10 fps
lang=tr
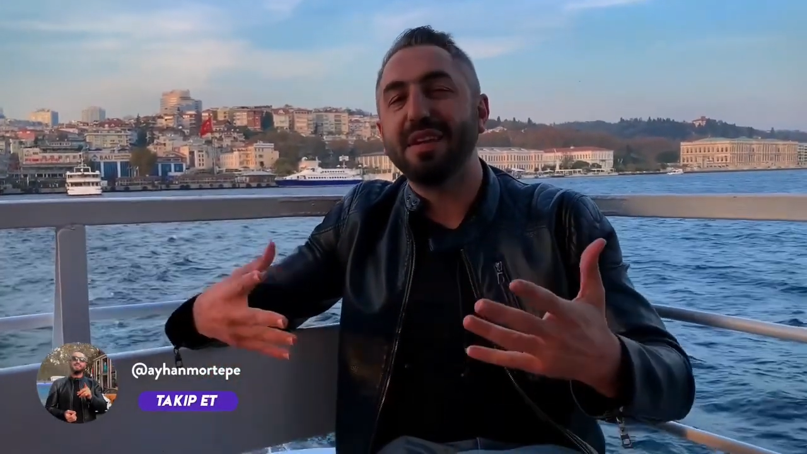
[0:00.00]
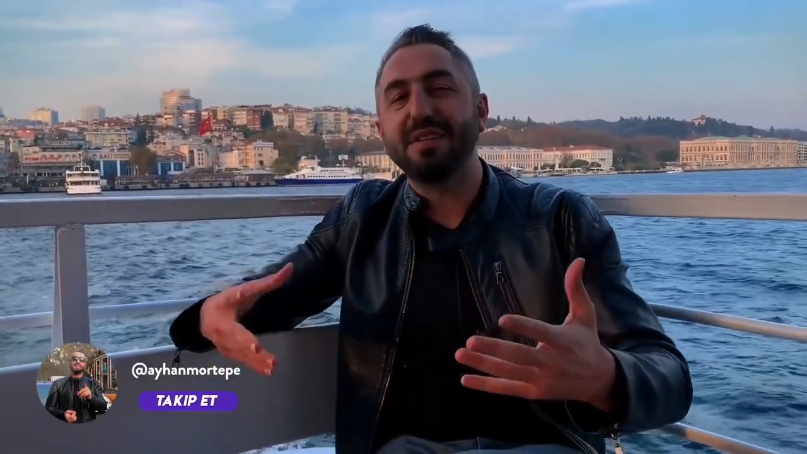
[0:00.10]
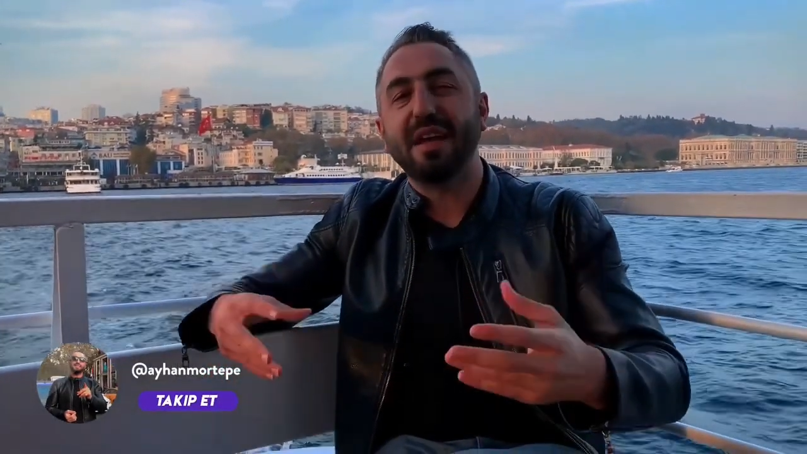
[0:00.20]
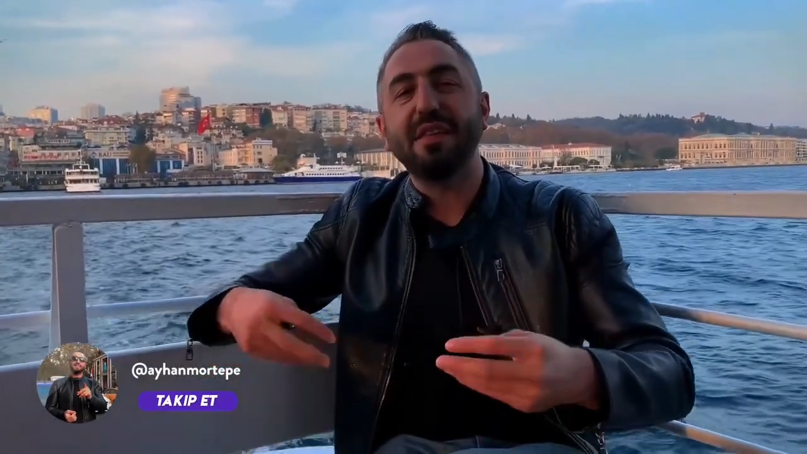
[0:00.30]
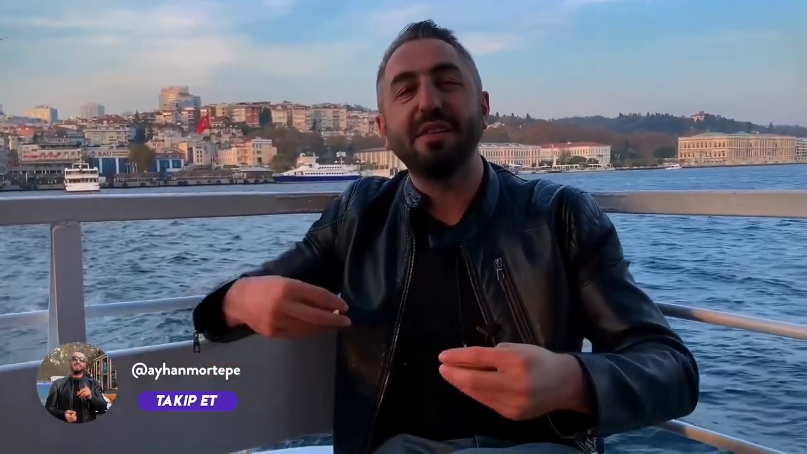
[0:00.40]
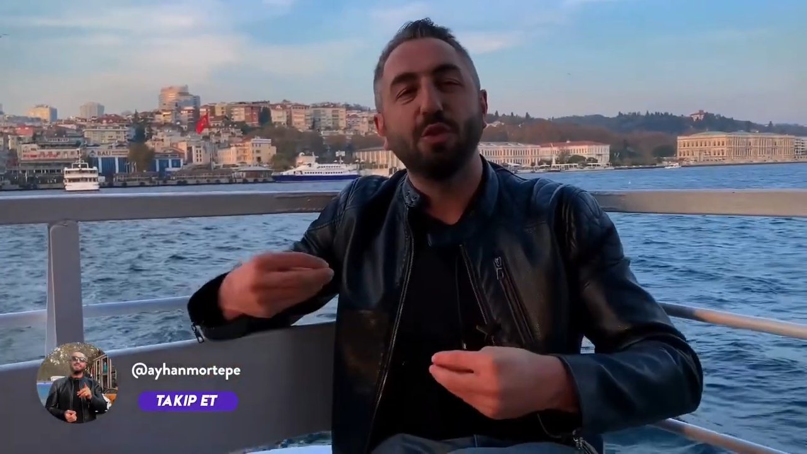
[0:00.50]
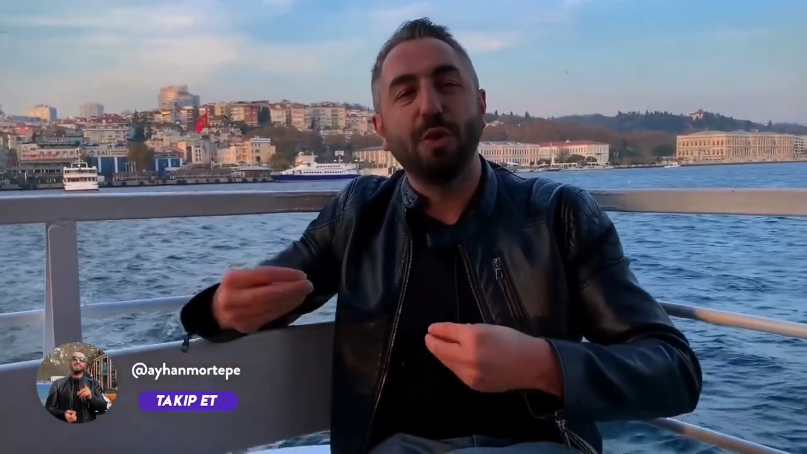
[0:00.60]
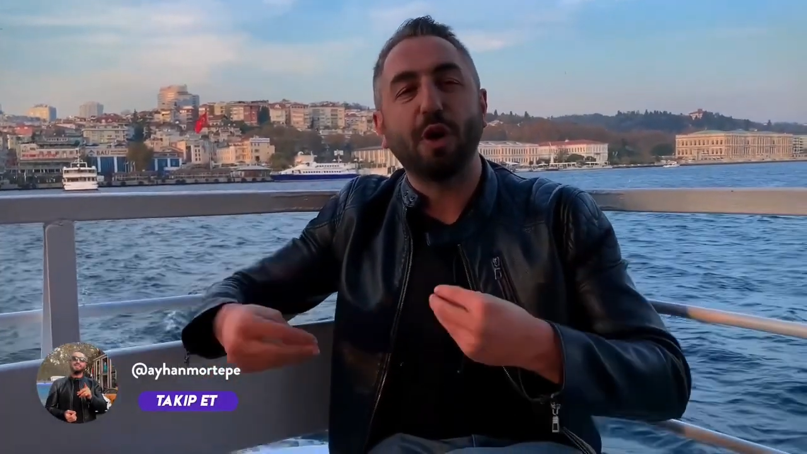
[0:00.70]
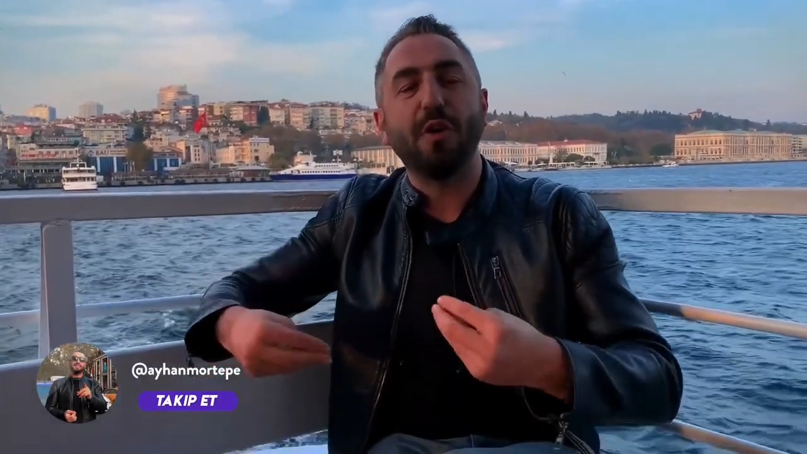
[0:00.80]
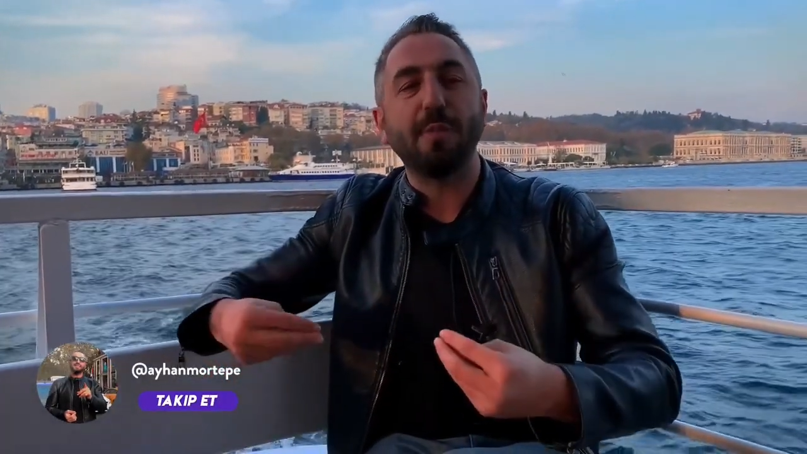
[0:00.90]
tadından
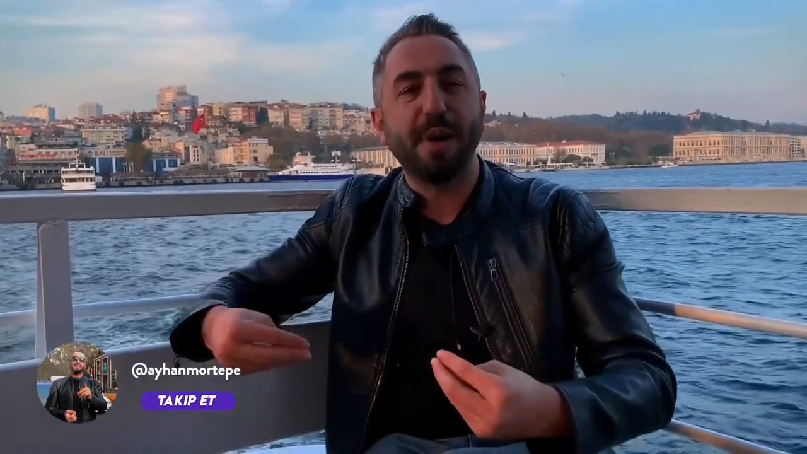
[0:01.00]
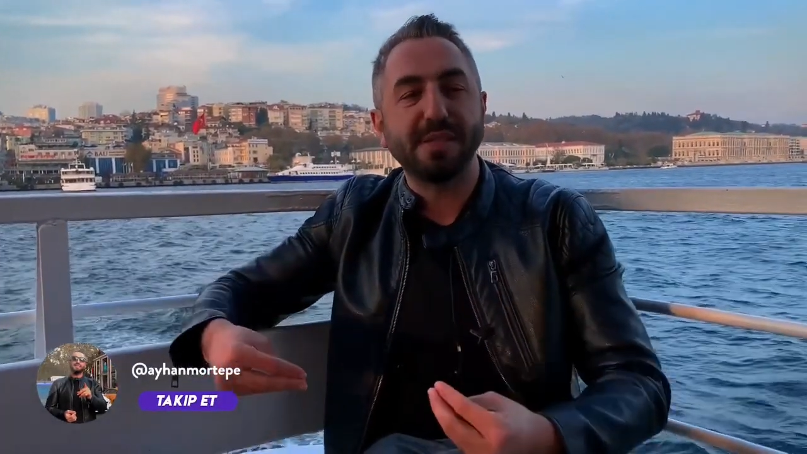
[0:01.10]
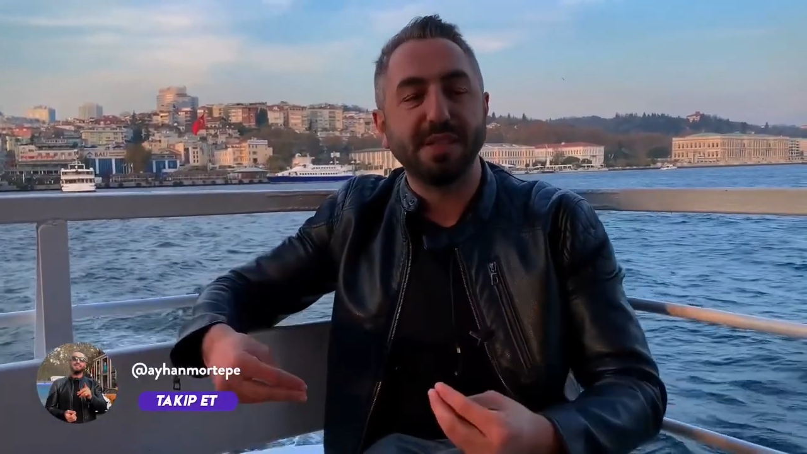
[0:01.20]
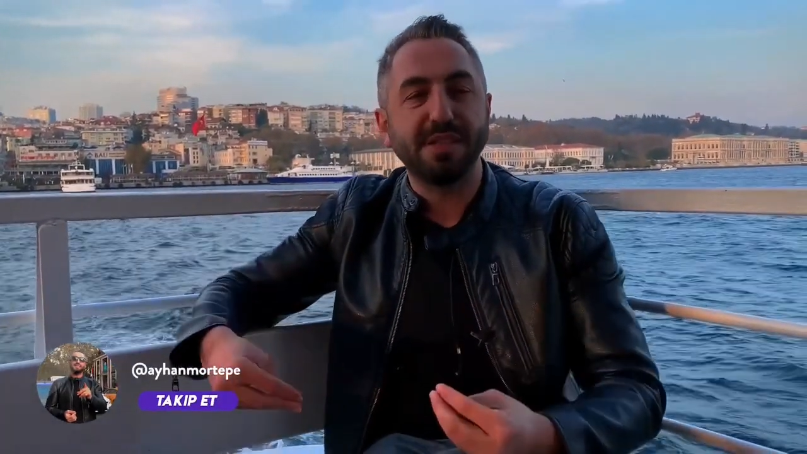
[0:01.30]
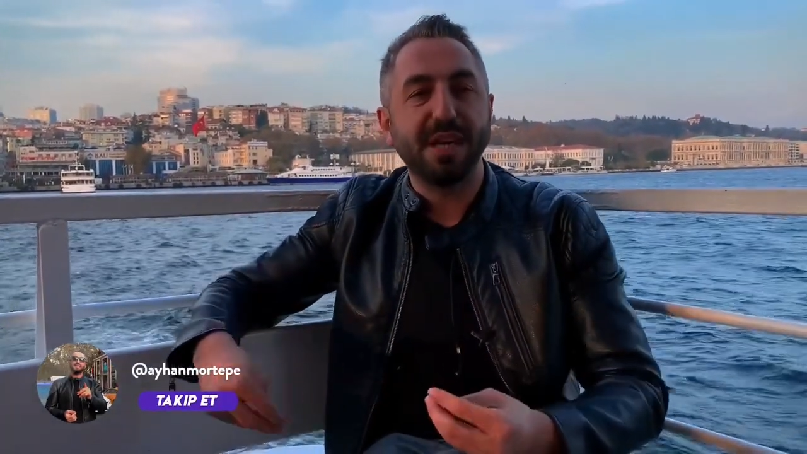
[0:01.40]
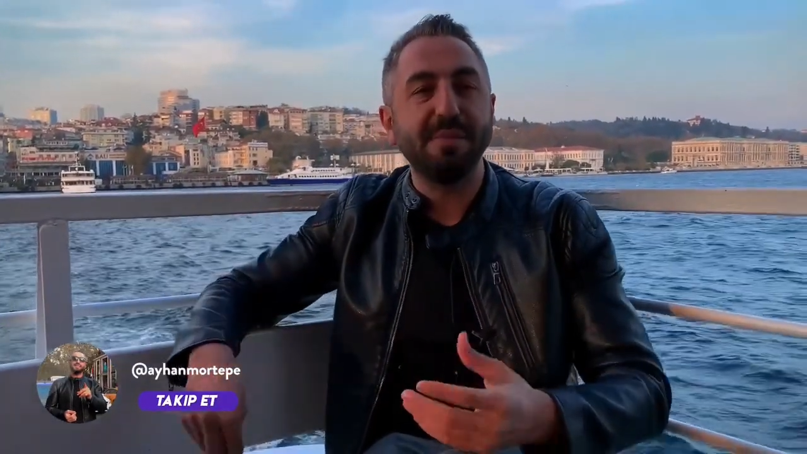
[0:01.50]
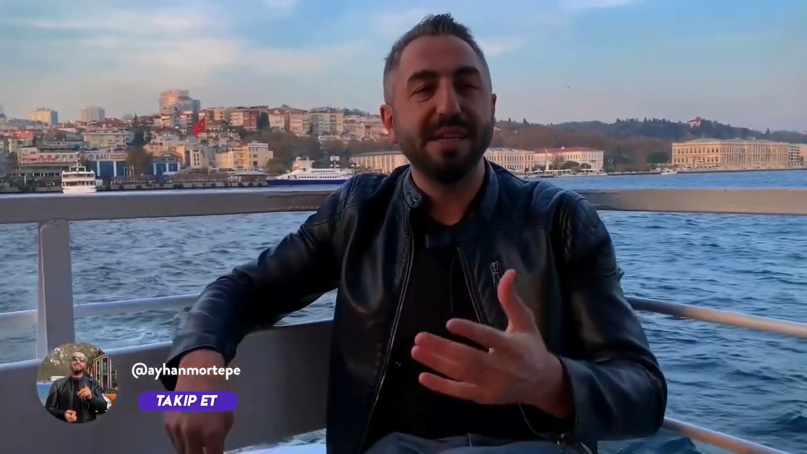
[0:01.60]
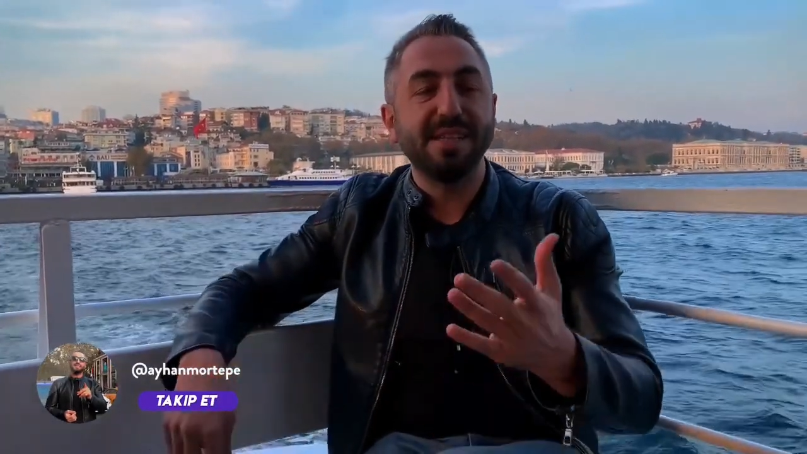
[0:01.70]
ufak ufak bahsedeceğim.